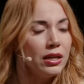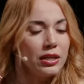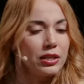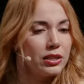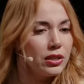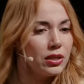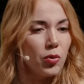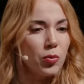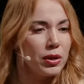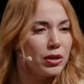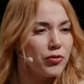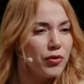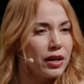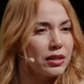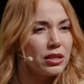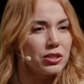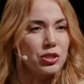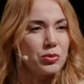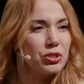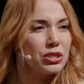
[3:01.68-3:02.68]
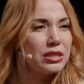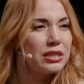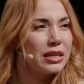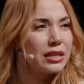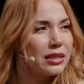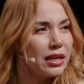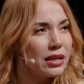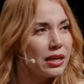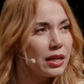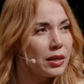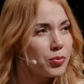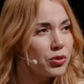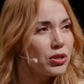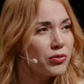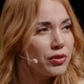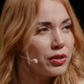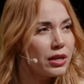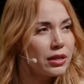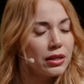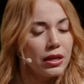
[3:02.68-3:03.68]
i oblewana czymś i tak dalej,
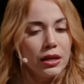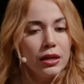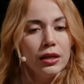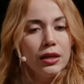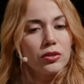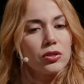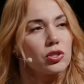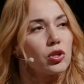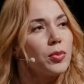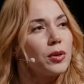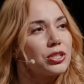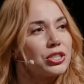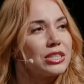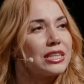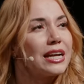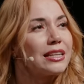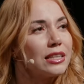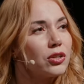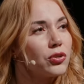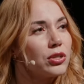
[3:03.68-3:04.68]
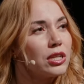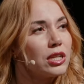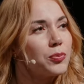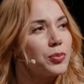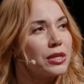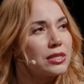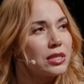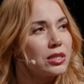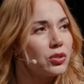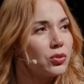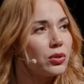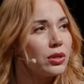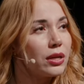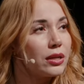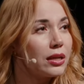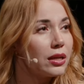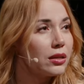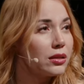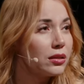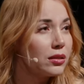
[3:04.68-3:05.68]
poniewierana, to zobacz, ja tego nie reprezentuję,
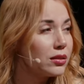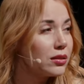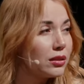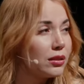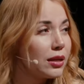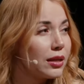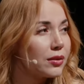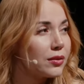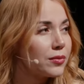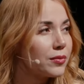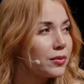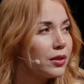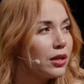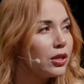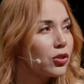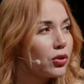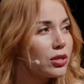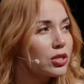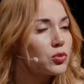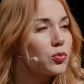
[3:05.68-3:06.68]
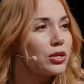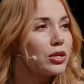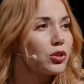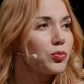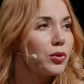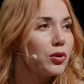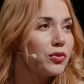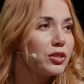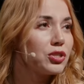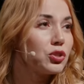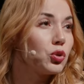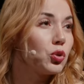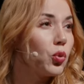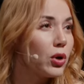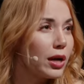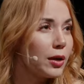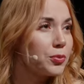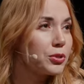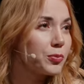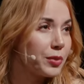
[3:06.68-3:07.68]
nie? Tyle. To jest moja odpowiedź,
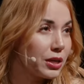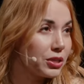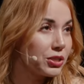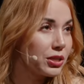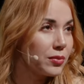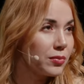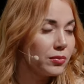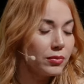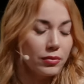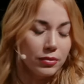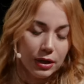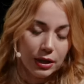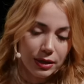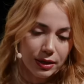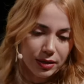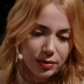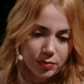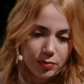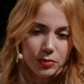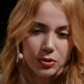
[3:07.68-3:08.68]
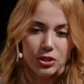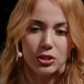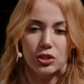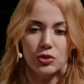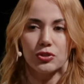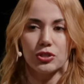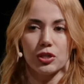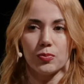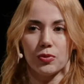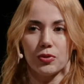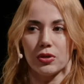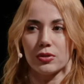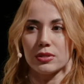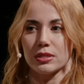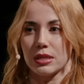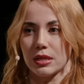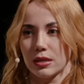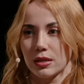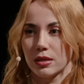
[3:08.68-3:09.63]
długa, przepraszam, ale myślę, że wyczerpująca.